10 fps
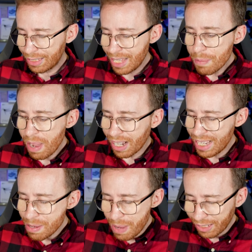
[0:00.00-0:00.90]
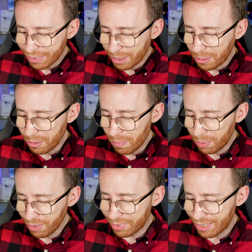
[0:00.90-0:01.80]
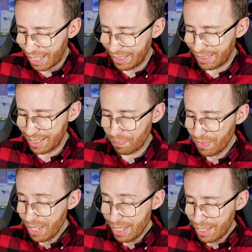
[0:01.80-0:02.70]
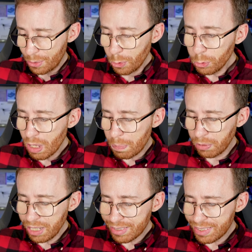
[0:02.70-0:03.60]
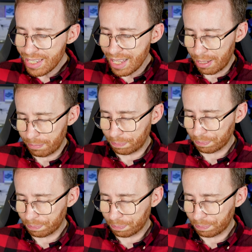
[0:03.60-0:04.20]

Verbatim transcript: Tema climax con un pulsante, uso e pulizia,